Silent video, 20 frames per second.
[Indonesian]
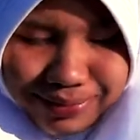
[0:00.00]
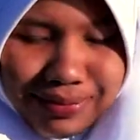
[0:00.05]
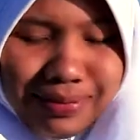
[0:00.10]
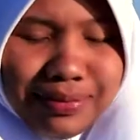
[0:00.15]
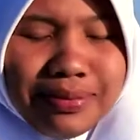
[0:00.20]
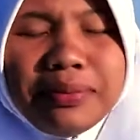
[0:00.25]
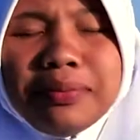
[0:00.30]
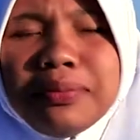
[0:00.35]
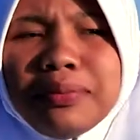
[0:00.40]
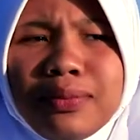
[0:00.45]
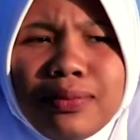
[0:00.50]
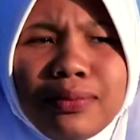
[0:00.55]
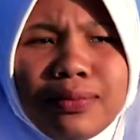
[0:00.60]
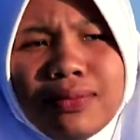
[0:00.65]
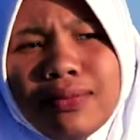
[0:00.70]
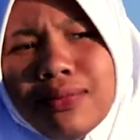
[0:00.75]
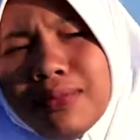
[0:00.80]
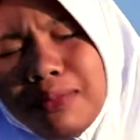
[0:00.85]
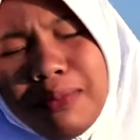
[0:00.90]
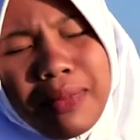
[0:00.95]
sehingga harus
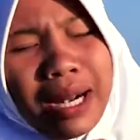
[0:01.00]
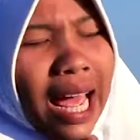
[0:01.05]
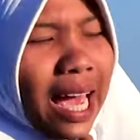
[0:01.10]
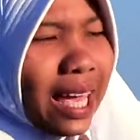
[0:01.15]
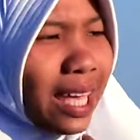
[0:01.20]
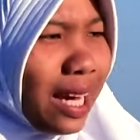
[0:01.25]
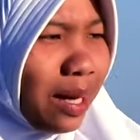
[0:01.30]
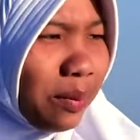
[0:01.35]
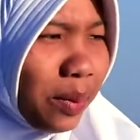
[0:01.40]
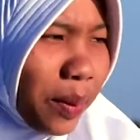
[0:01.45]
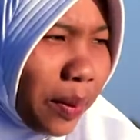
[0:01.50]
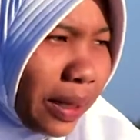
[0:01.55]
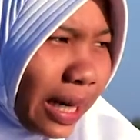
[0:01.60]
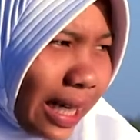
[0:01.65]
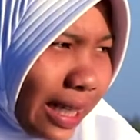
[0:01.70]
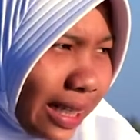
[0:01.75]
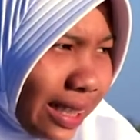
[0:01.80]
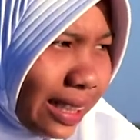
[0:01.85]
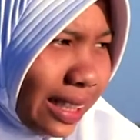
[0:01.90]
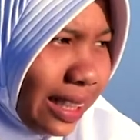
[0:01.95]
berbasah-basah
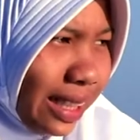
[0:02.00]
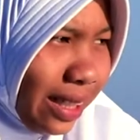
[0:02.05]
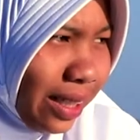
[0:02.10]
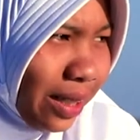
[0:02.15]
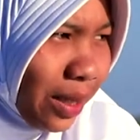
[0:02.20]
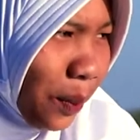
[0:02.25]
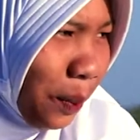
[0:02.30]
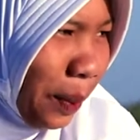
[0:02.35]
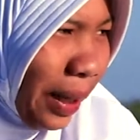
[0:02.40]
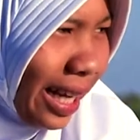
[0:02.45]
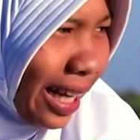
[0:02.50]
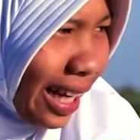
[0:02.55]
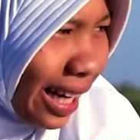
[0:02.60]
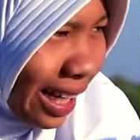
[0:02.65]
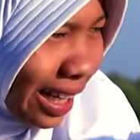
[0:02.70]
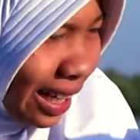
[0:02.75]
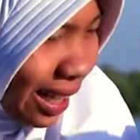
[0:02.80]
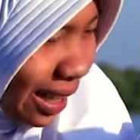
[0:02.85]
sesaat sebelum tiba di